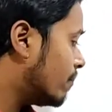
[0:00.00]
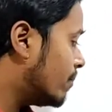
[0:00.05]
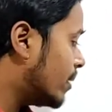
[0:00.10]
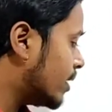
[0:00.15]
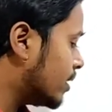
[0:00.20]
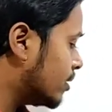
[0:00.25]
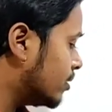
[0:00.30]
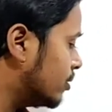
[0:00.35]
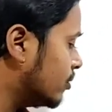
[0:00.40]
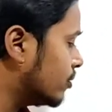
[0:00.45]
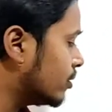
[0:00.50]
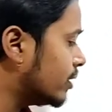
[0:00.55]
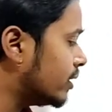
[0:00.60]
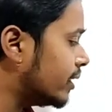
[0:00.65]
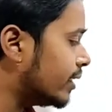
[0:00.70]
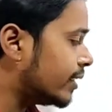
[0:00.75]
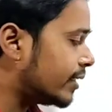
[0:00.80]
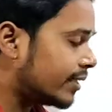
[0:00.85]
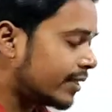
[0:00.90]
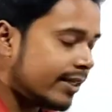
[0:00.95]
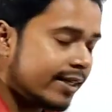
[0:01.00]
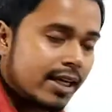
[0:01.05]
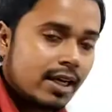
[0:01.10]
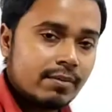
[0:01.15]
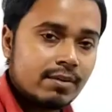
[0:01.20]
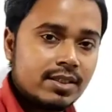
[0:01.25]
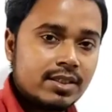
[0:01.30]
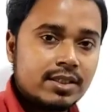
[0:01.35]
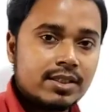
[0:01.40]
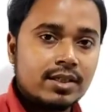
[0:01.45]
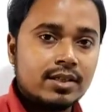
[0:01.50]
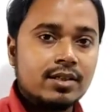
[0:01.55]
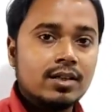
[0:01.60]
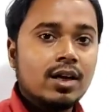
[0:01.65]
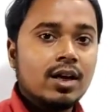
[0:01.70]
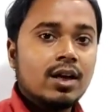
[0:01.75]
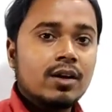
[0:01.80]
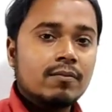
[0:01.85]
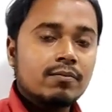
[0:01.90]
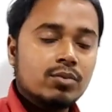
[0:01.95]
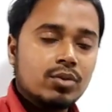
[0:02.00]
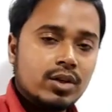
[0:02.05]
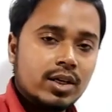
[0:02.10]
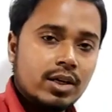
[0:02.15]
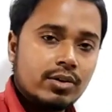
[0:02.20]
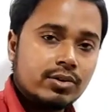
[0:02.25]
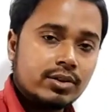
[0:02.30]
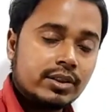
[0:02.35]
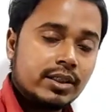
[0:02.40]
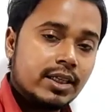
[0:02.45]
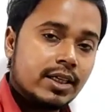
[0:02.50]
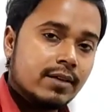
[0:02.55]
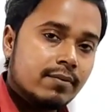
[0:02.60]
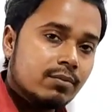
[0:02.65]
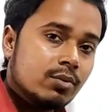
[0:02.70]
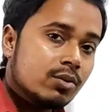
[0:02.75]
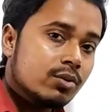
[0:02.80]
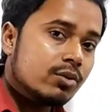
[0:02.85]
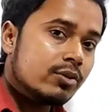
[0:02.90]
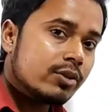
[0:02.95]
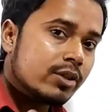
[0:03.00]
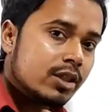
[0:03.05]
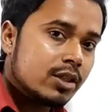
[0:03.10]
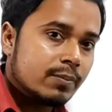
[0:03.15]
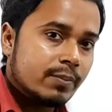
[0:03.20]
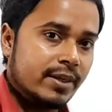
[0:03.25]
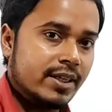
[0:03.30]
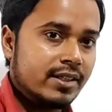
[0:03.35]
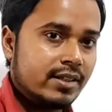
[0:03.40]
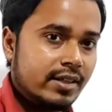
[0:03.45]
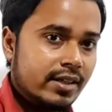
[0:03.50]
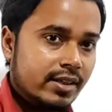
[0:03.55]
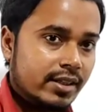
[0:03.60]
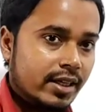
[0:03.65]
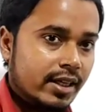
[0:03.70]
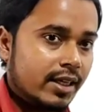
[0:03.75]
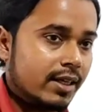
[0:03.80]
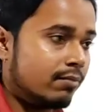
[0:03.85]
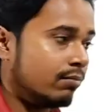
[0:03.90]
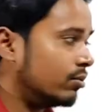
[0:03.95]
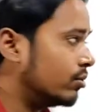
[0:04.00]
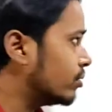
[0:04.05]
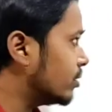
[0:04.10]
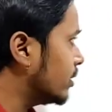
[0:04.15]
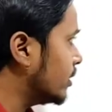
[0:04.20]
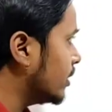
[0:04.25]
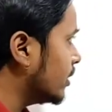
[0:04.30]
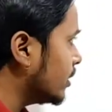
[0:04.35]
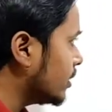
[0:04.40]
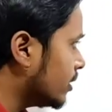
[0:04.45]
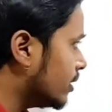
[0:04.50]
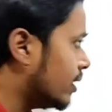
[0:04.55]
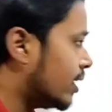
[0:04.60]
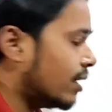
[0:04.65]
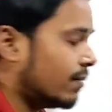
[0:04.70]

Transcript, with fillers: बट जो होते हैं थ्री डायमेंशन वो क्या होते हैं वो कुछ स्पेस लेते हैं वो होते हैं थ्री